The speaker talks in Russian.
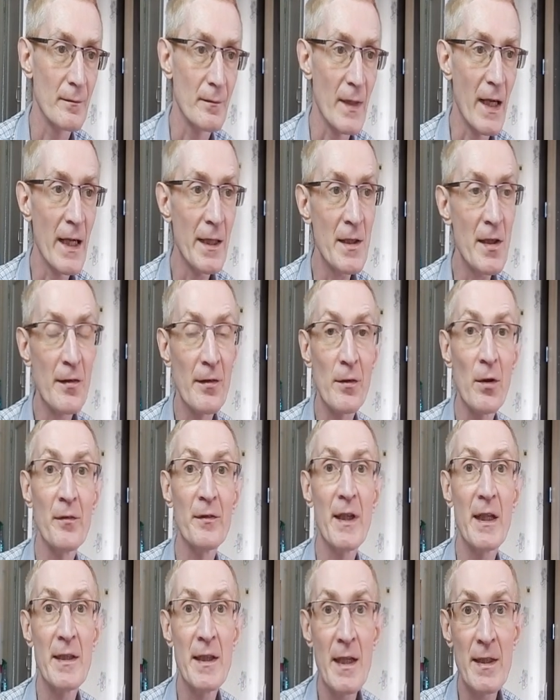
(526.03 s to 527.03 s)
Они,
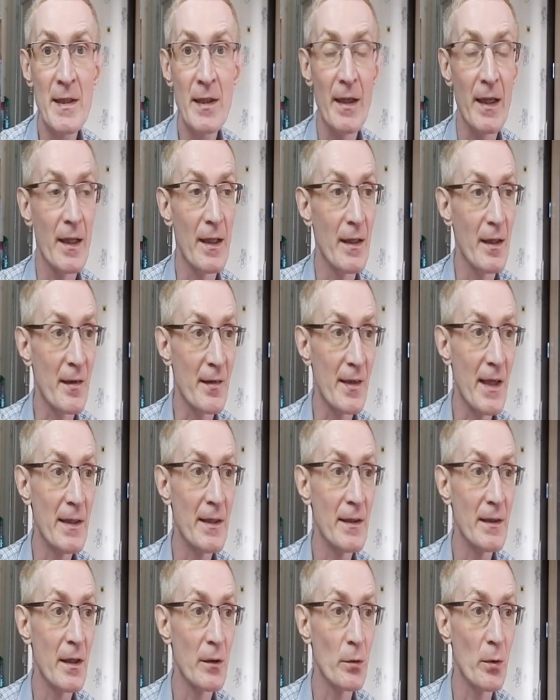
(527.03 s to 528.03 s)
словно дети,
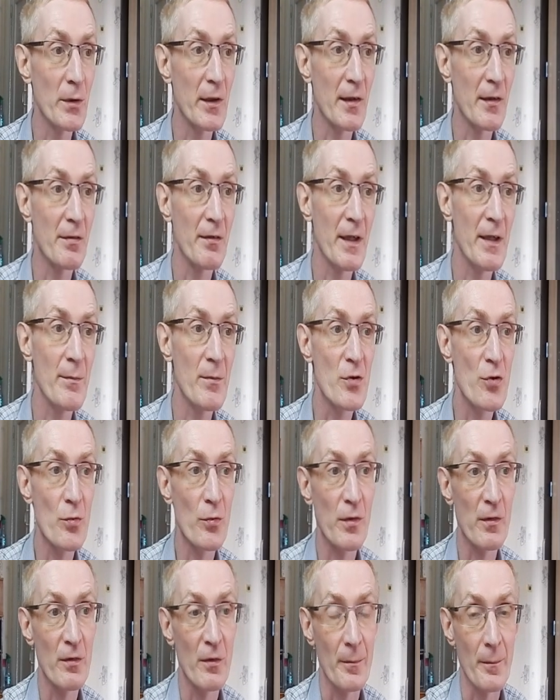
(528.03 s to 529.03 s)
заняты только своим
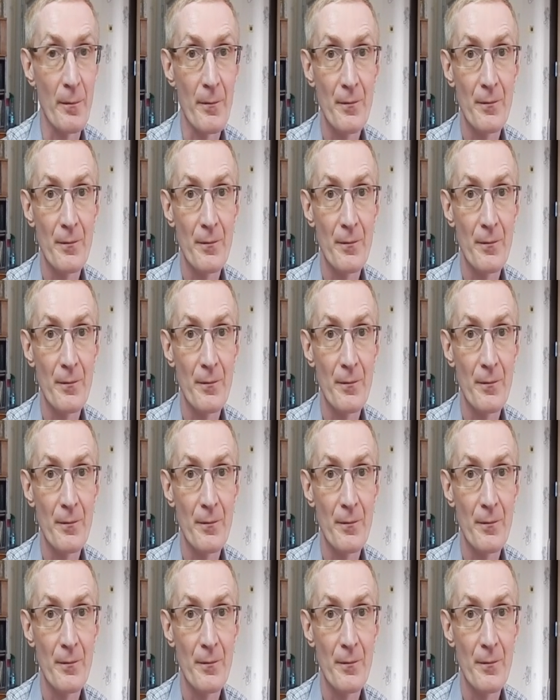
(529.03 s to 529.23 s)
чувством.